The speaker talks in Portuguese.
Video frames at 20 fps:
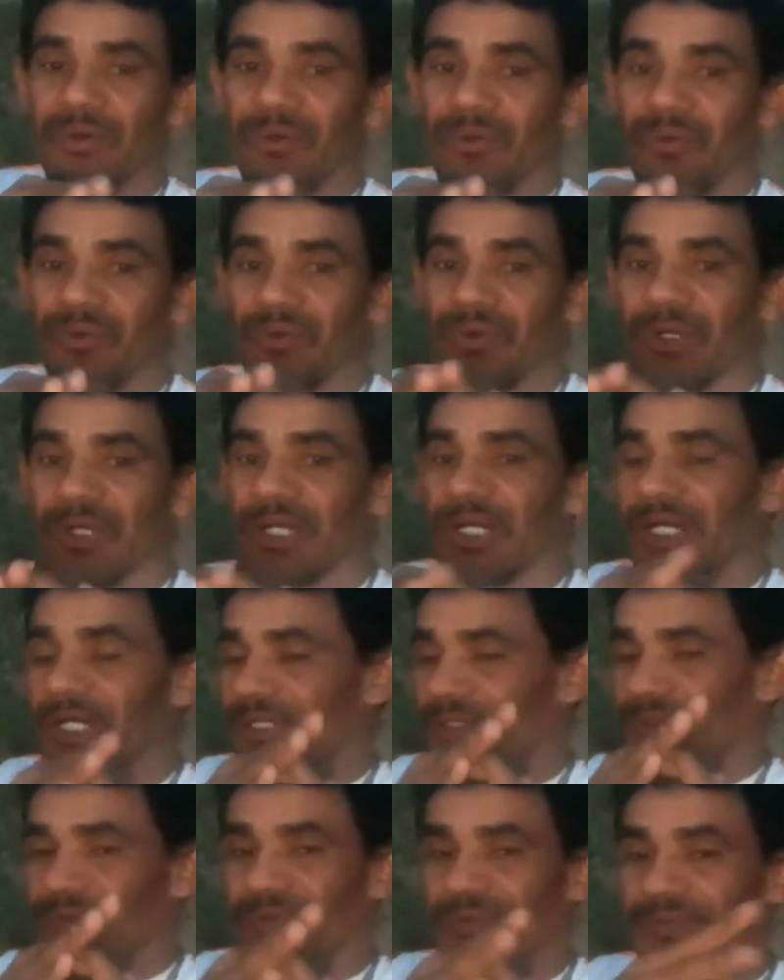o
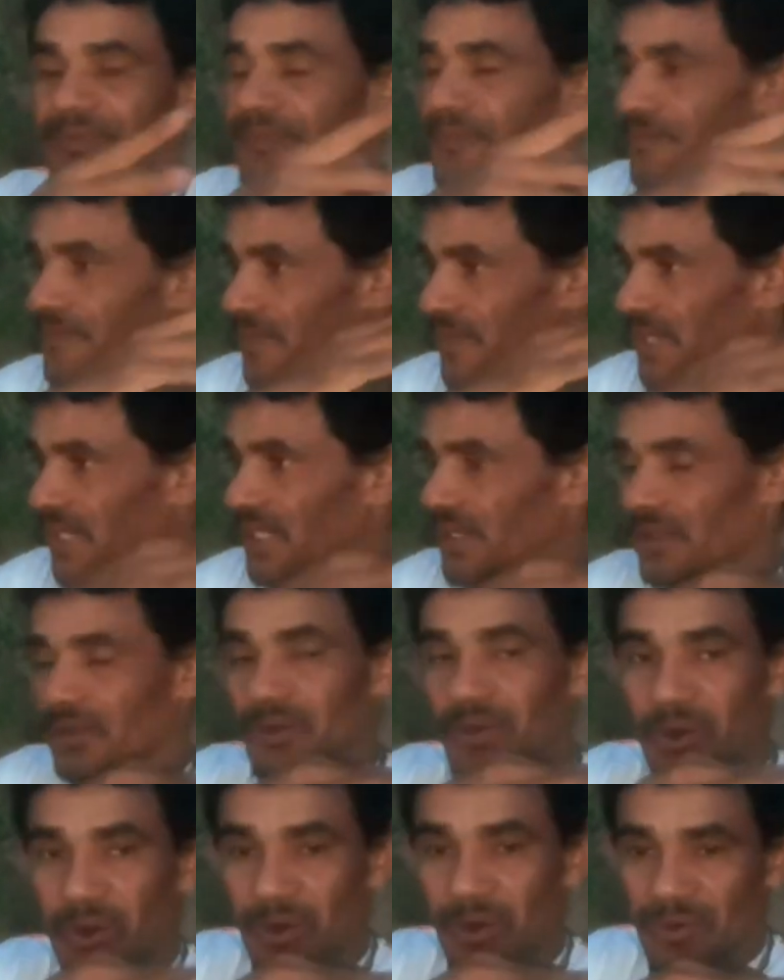canto
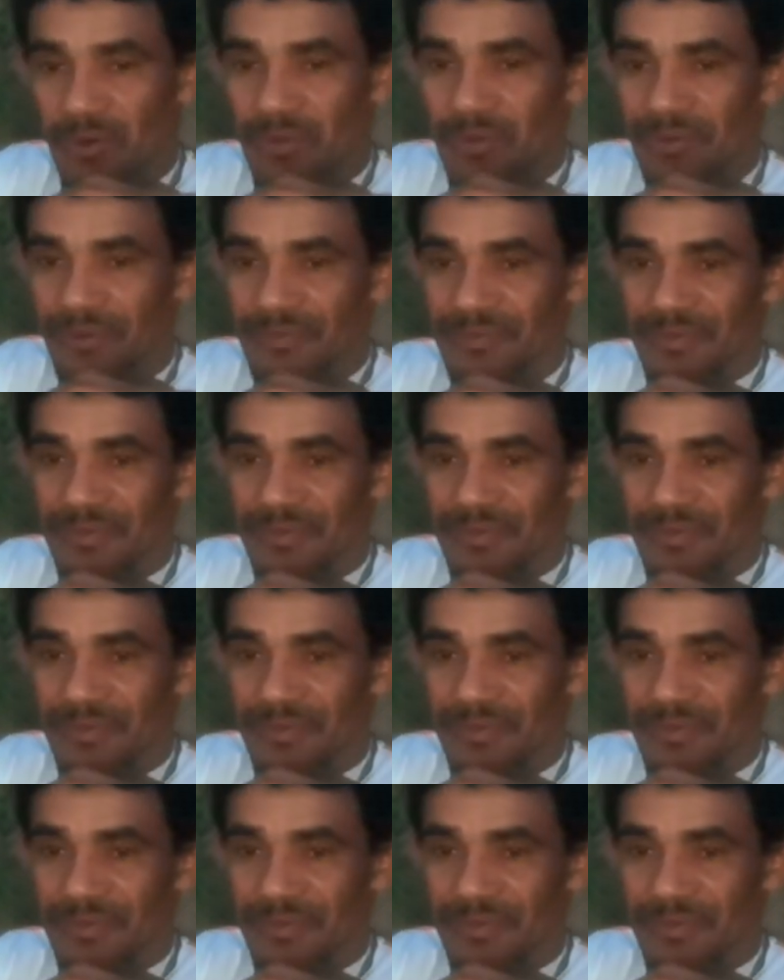longo,